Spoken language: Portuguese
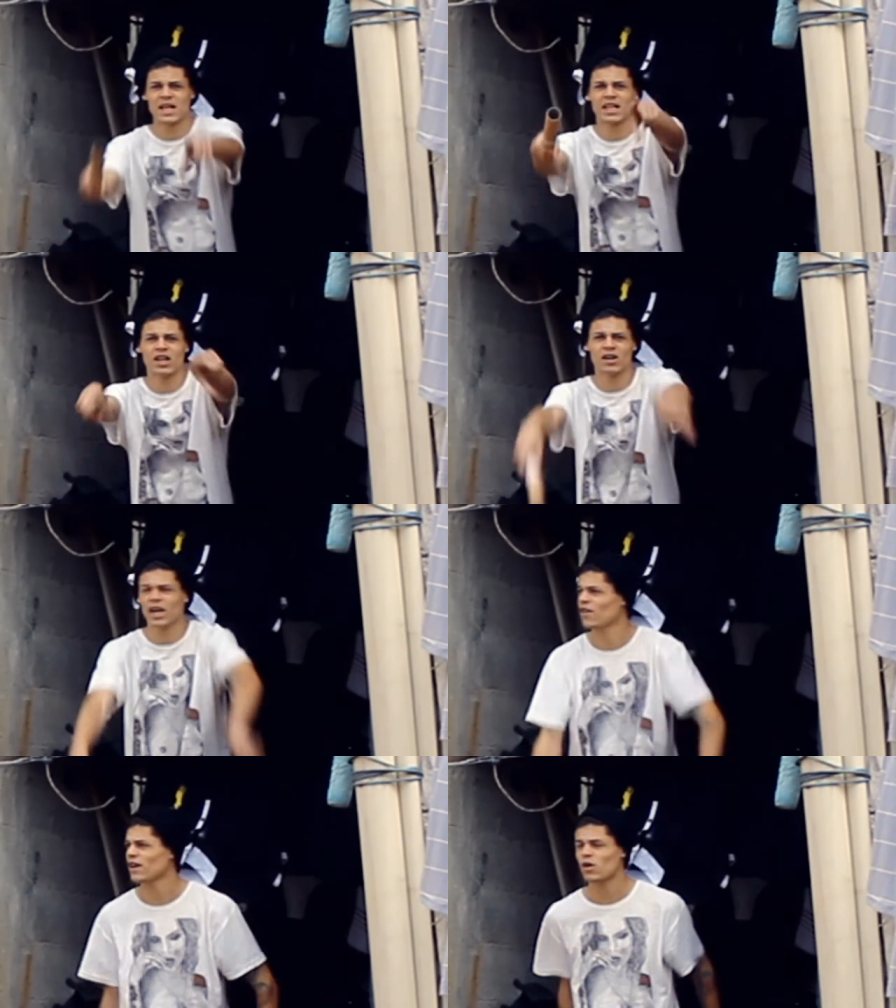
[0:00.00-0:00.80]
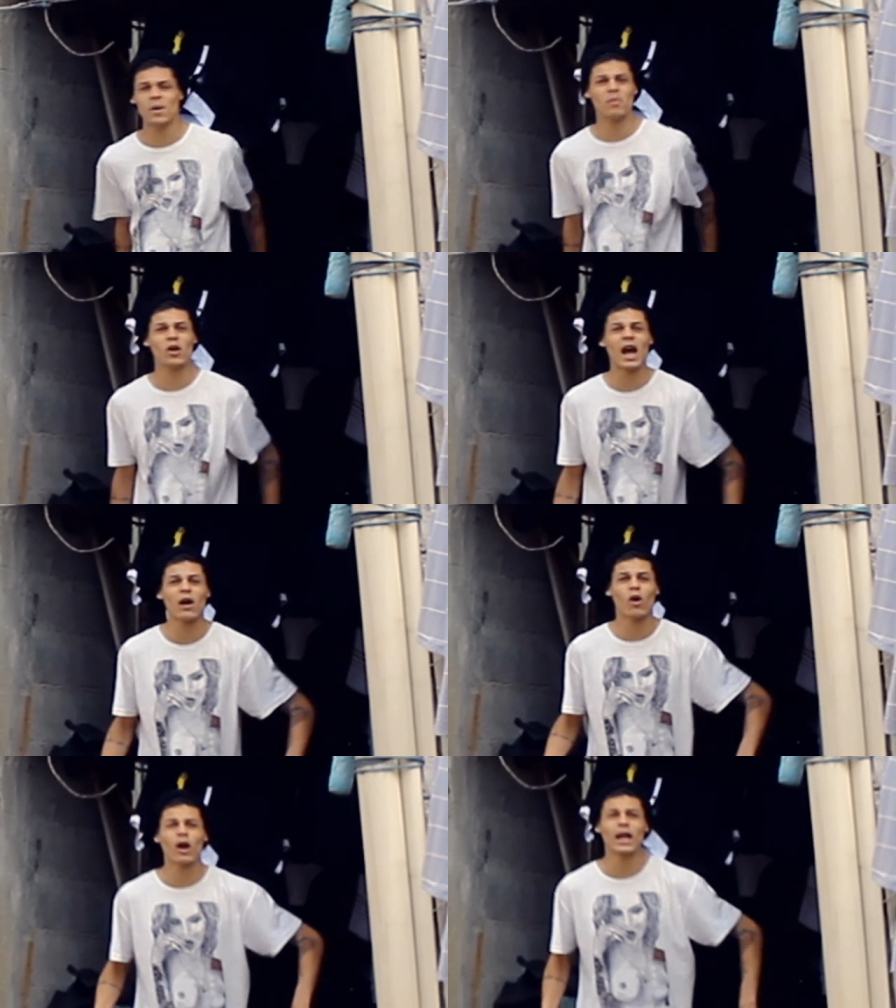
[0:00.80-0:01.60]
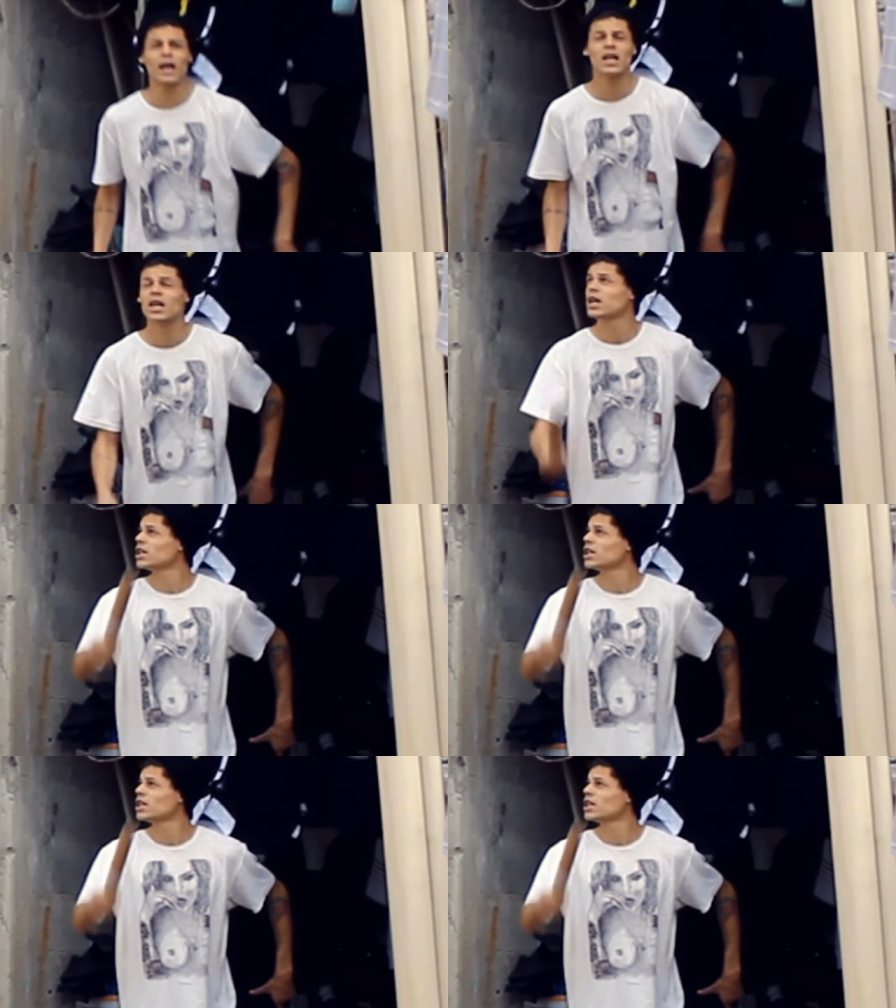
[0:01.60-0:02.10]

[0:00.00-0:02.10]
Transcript: mas aqui nós, nós vamos comemorar agora